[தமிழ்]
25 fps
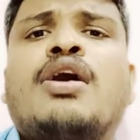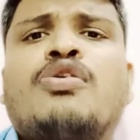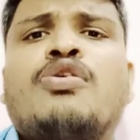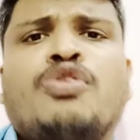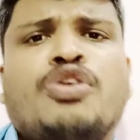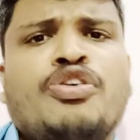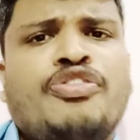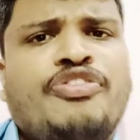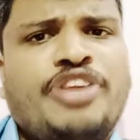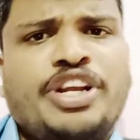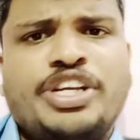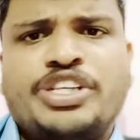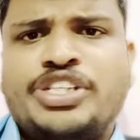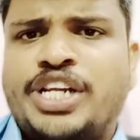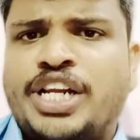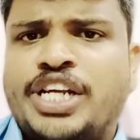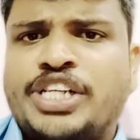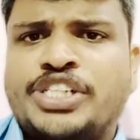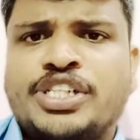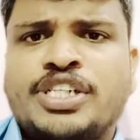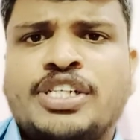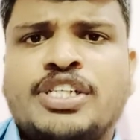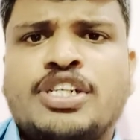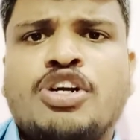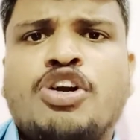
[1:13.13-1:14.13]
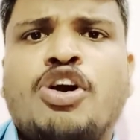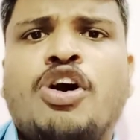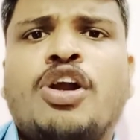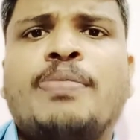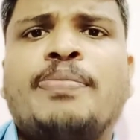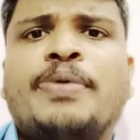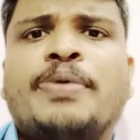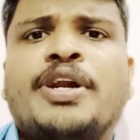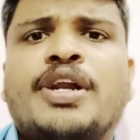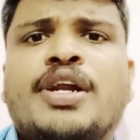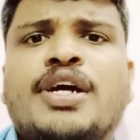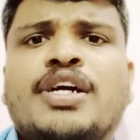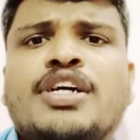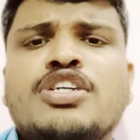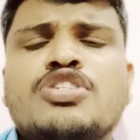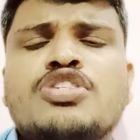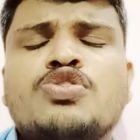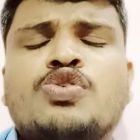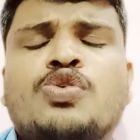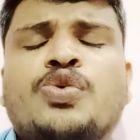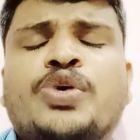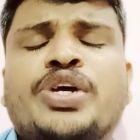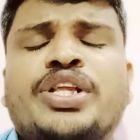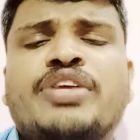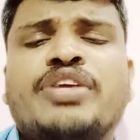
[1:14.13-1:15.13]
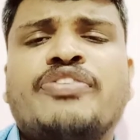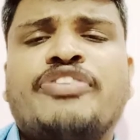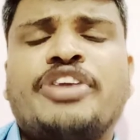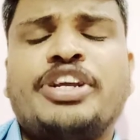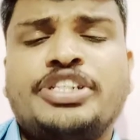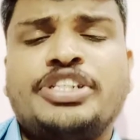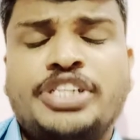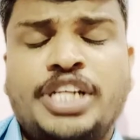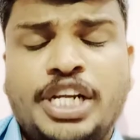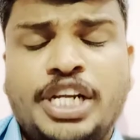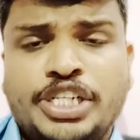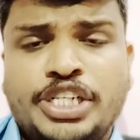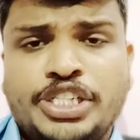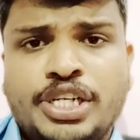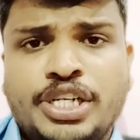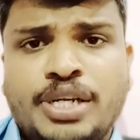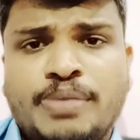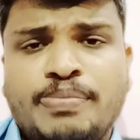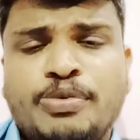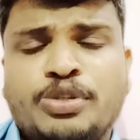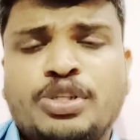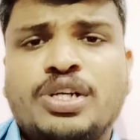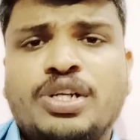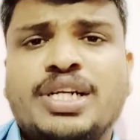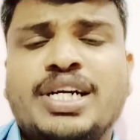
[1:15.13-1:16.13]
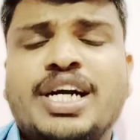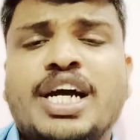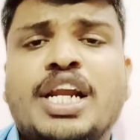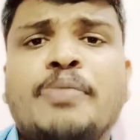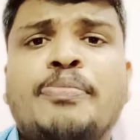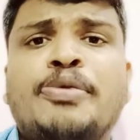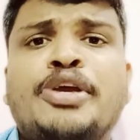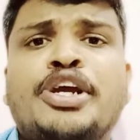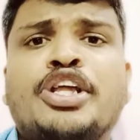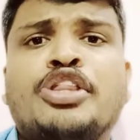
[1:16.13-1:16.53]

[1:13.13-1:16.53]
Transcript: ஒரு ஃப்ரெஷ் எலெக்ஷனுக்கு கால் பண்ணுறாங்க ஸோ இந்த ஃப்ரெஷ் எலெக்ஷன் அப்போ தான் கர்பி